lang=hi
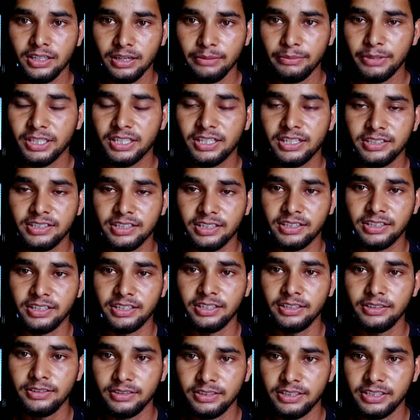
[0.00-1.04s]
कमेंट कर सकते
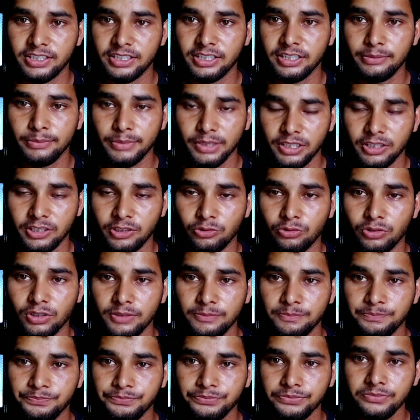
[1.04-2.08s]
हैं नीचे मैं दे दूंगा